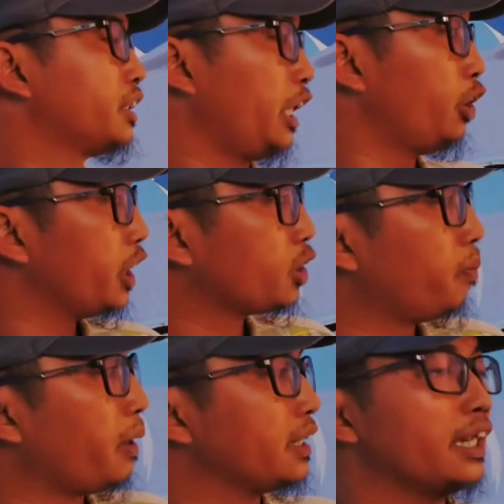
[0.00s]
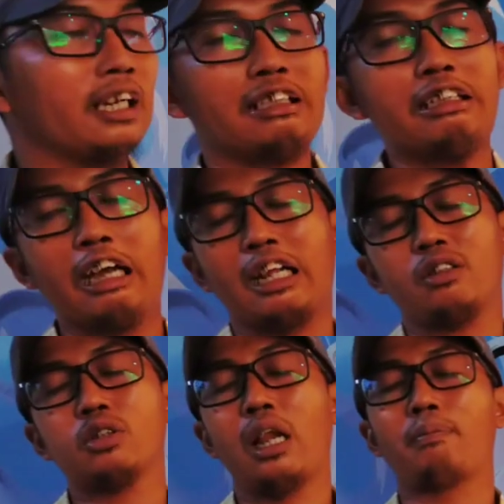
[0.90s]
CUS 4 nya adalah
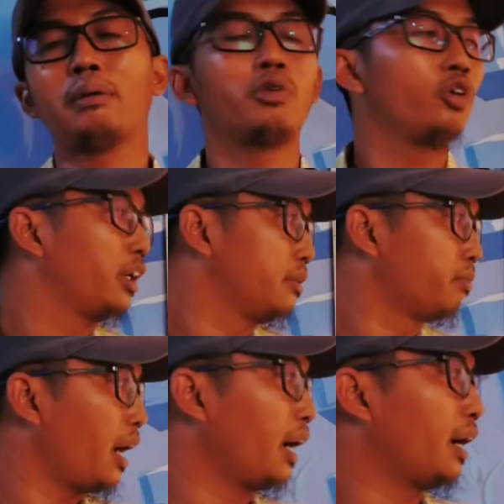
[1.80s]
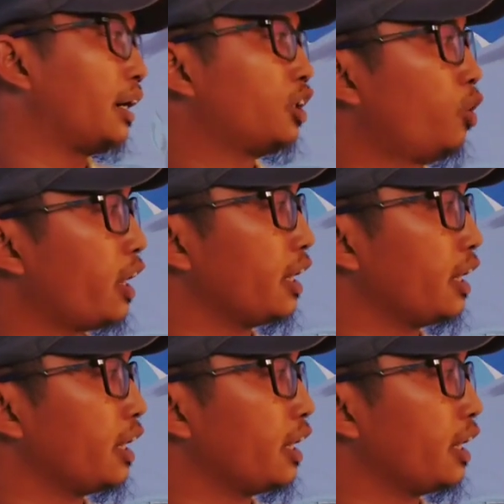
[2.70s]
385.200